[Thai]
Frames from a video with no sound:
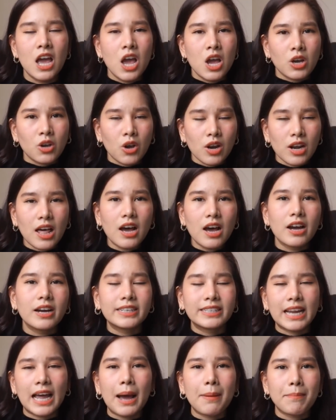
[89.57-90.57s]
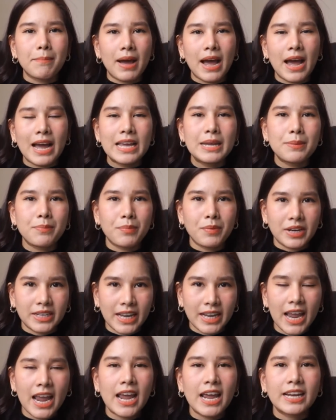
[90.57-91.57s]
ก็เลยทำให้ประ
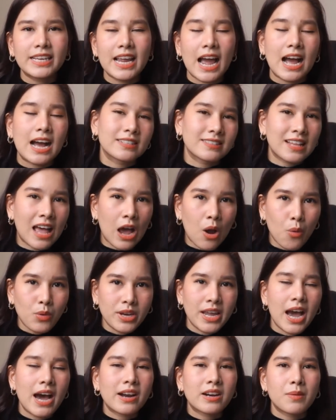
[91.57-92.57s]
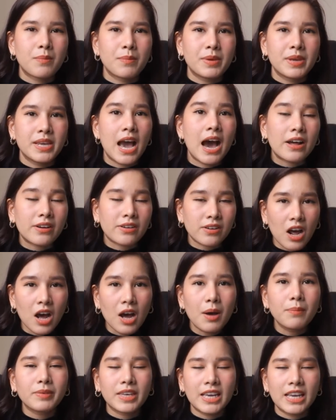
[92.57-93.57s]
เทศอย่างซาอุดีอาระเบีย
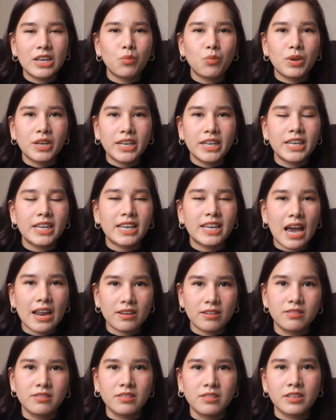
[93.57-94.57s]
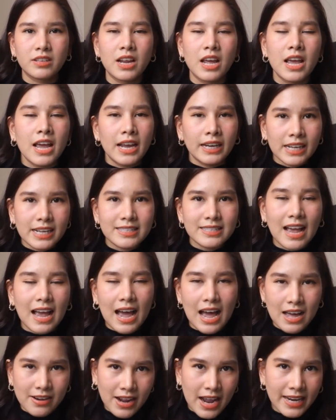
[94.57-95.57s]
เริ่มคิดวิธีการอื่น ที่จะ
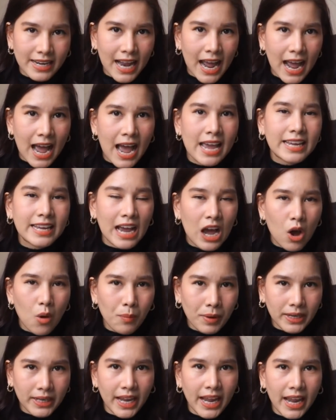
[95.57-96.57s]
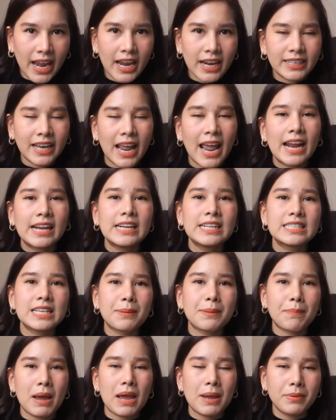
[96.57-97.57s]
หารายได้เข้าประเทศแทนที่
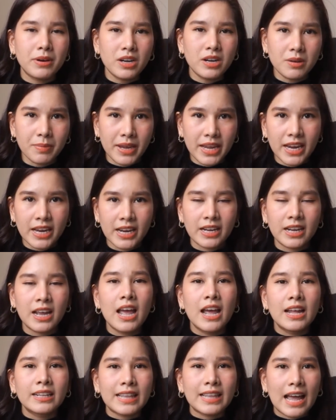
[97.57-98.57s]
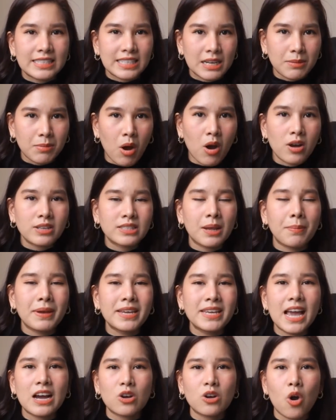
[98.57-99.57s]
จะไปพึ่งพิงแต่เฉพาะทรัพ
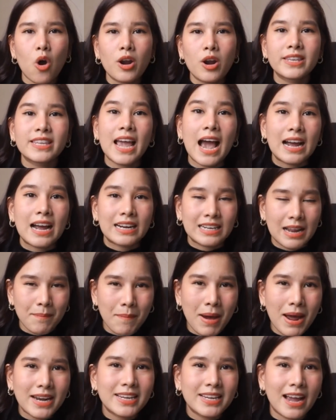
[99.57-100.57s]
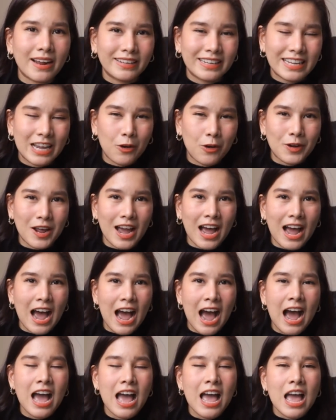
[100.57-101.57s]
ยากรอย่างน้ำมันอย่างเดียวนะ
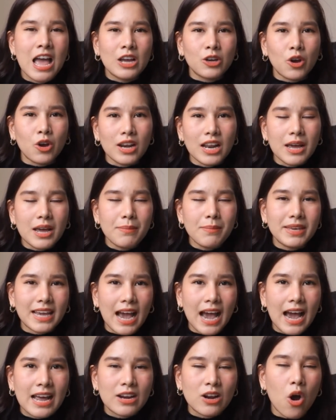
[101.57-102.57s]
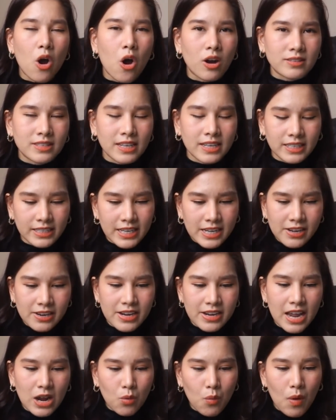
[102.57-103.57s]
คะ ก็เลยมีการออกสิ่งที่
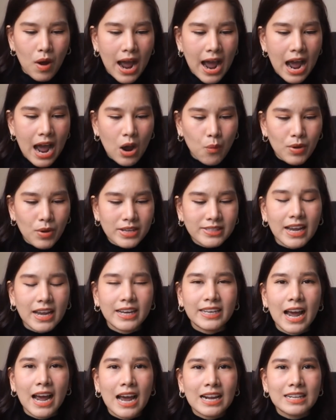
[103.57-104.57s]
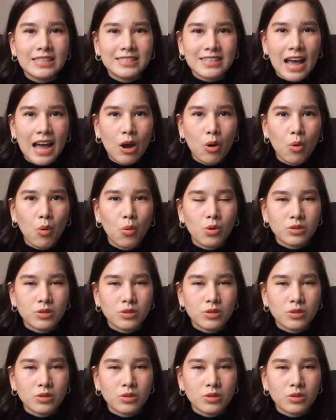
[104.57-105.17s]
เรียกว่าวิสัยทัศน์ซาอุ